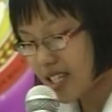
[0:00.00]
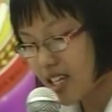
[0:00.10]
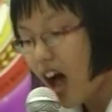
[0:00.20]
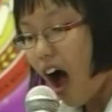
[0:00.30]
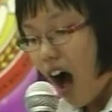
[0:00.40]

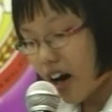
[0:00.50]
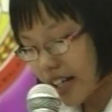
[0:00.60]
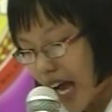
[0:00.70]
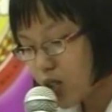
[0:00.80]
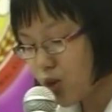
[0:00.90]
疵而
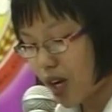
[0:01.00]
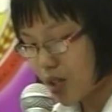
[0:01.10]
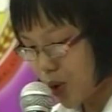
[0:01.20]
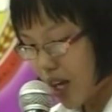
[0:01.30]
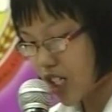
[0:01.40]
甘
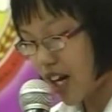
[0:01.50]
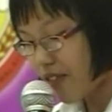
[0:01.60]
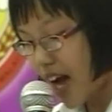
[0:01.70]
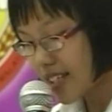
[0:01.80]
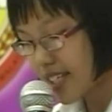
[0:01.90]
脆选择
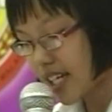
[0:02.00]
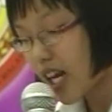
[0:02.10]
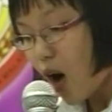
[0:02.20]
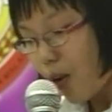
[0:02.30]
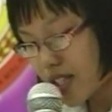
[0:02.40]
放
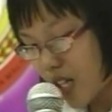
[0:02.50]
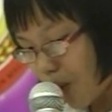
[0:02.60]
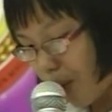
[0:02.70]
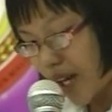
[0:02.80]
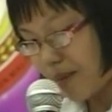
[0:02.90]
弃或
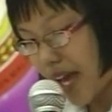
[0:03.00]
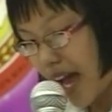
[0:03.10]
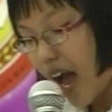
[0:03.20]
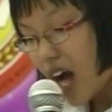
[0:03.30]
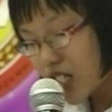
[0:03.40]
者毁
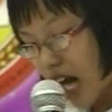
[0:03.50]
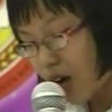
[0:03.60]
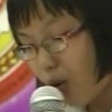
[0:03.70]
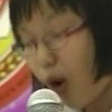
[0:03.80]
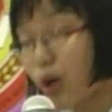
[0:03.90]
灭。
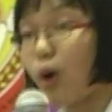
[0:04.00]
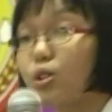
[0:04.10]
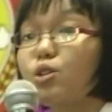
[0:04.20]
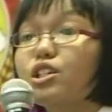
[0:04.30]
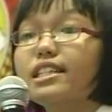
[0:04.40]
张国
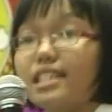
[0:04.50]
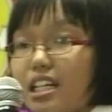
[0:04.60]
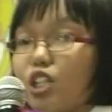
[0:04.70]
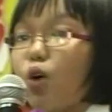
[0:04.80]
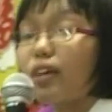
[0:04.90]
荣就是
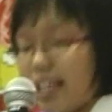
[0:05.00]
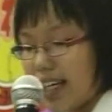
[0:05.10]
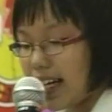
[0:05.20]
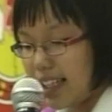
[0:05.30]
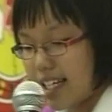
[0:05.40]
其中
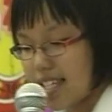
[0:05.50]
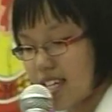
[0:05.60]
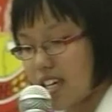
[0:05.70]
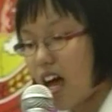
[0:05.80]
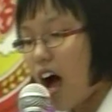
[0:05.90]
一个例
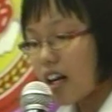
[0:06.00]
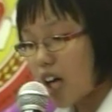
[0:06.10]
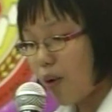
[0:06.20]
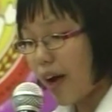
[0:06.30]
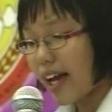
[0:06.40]
子。
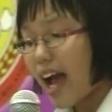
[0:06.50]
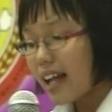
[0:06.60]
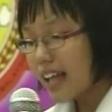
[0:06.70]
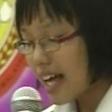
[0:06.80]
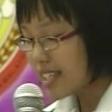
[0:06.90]
各位，
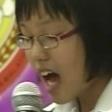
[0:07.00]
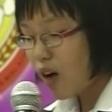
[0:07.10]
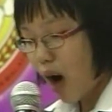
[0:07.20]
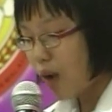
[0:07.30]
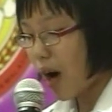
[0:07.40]
大
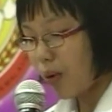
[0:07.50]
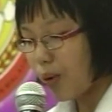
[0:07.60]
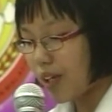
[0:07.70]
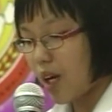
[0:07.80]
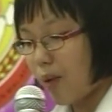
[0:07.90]
家往往
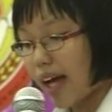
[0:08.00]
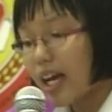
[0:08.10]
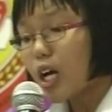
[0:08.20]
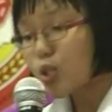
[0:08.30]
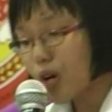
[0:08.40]
误以
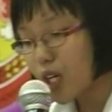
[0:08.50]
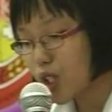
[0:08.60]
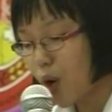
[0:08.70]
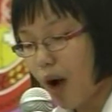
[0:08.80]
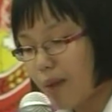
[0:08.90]
为追
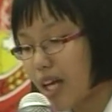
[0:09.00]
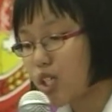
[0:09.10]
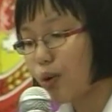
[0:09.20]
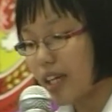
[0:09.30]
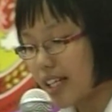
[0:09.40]
求完美
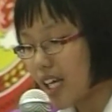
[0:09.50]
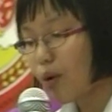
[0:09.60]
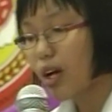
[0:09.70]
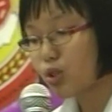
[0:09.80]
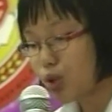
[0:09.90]
就一
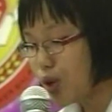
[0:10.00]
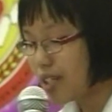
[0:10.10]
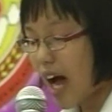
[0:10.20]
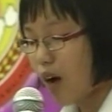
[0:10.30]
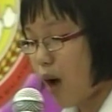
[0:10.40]
定会趋
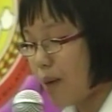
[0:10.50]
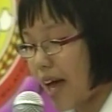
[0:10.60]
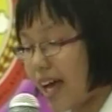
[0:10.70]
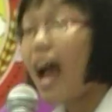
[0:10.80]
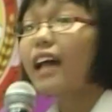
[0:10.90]
向完
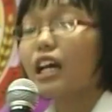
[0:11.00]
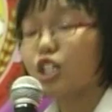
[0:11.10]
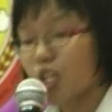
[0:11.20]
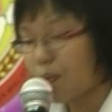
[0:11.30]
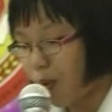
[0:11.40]
美，
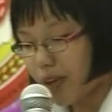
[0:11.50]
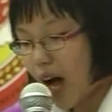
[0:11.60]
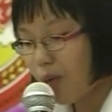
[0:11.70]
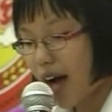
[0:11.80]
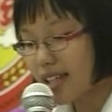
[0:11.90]
但是不
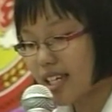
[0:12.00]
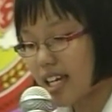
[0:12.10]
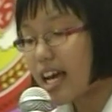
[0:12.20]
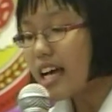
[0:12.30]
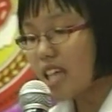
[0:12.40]
要忘
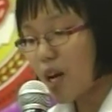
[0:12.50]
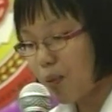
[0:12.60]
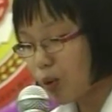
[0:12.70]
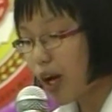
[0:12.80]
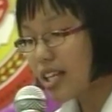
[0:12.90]
记，在
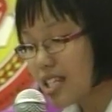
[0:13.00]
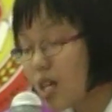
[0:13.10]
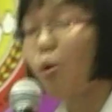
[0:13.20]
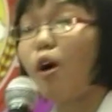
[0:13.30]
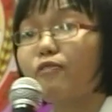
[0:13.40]
不断
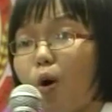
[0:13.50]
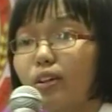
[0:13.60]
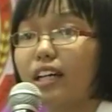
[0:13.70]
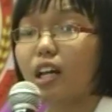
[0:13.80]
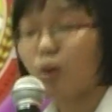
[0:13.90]
自我
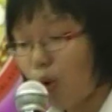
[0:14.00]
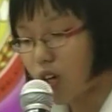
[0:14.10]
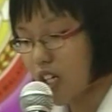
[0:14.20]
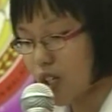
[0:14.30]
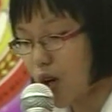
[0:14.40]
否定的
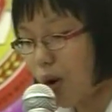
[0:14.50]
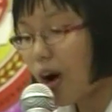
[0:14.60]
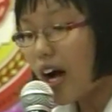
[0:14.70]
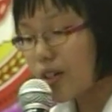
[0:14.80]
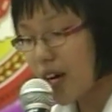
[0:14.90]
过程
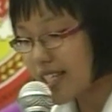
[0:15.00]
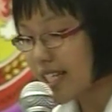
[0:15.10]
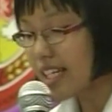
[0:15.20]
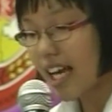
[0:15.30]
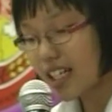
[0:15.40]
中，人
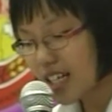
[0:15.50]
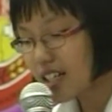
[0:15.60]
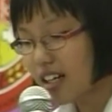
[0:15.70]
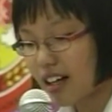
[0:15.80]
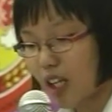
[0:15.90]
性也
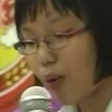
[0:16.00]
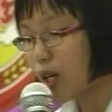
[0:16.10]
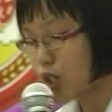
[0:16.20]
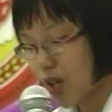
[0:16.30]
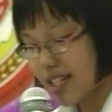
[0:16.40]
更可能
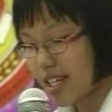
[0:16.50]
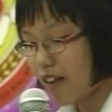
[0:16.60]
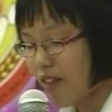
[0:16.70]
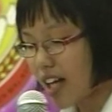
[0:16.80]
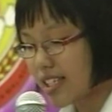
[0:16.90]
会选
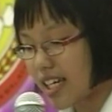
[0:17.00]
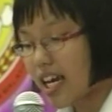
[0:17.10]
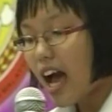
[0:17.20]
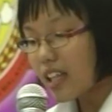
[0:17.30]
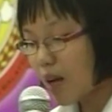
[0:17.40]
择放
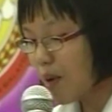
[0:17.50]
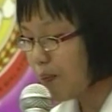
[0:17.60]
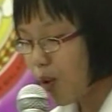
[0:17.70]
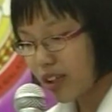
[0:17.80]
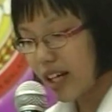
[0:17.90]
弃。他们
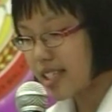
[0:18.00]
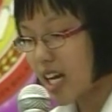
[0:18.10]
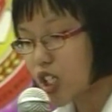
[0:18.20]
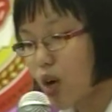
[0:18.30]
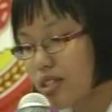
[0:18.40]
不能
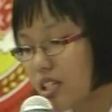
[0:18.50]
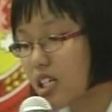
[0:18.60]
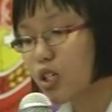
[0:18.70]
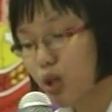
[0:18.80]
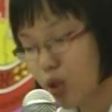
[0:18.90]
接受自
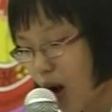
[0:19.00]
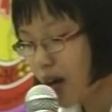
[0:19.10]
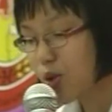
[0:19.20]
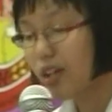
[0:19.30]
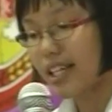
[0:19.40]
己所
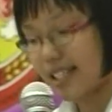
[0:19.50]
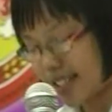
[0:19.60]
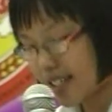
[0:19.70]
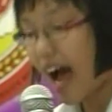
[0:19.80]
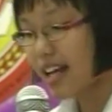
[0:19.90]
创作的
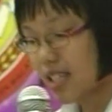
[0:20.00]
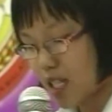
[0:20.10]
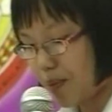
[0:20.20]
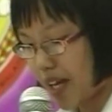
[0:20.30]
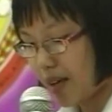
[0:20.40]
瑕
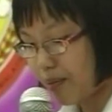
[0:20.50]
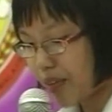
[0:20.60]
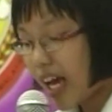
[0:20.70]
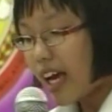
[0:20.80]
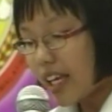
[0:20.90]
疵品。
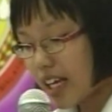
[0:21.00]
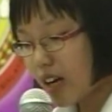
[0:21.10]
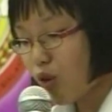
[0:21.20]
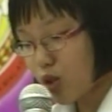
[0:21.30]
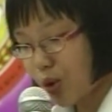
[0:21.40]
因
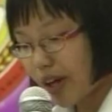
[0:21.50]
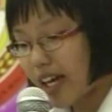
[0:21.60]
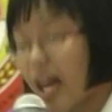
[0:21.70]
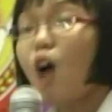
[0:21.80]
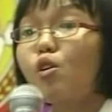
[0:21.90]
我，所
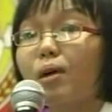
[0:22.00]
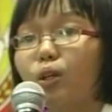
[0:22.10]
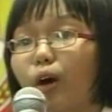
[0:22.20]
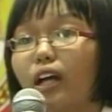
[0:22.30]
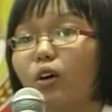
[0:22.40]
以我
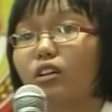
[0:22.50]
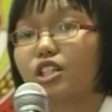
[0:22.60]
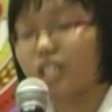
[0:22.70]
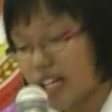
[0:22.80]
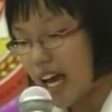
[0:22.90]
们推动
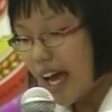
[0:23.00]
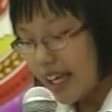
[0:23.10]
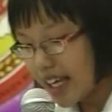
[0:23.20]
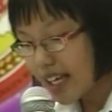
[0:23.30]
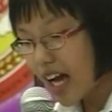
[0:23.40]
的是
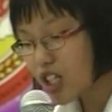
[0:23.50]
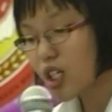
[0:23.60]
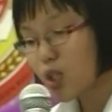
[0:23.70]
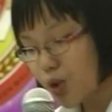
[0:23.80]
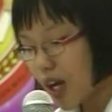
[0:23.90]
应该是
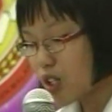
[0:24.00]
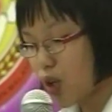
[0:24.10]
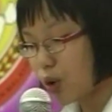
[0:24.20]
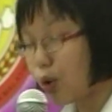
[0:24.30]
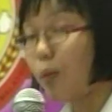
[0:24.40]
追
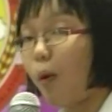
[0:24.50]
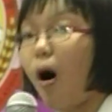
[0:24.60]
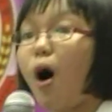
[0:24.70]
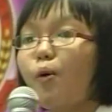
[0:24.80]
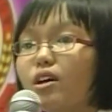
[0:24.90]
求突
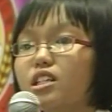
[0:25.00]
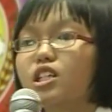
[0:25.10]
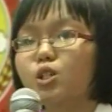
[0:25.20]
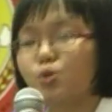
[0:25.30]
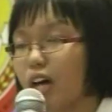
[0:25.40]
破，或者
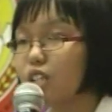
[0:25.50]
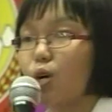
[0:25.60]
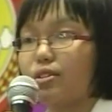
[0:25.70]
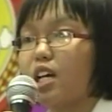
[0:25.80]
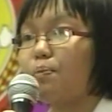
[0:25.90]
是追
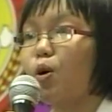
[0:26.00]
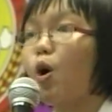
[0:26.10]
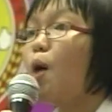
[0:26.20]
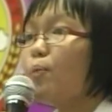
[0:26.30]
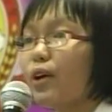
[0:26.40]
求进
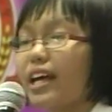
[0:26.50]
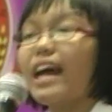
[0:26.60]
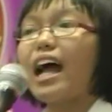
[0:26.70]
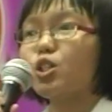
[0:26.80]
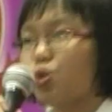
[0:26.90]
步，不
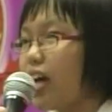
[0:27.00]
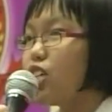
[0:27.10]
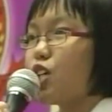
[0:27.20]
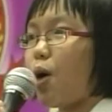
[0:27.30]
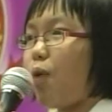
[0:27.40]
应该追
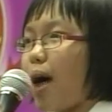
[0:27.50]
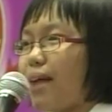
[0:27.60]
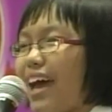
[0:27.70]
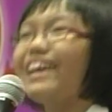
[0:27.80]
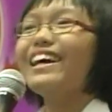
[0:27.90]
求完
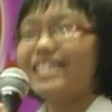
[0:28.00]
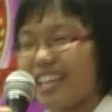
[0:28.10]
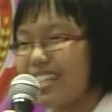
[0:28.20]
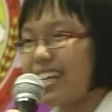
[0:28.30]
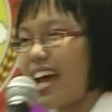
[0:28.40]
美。谢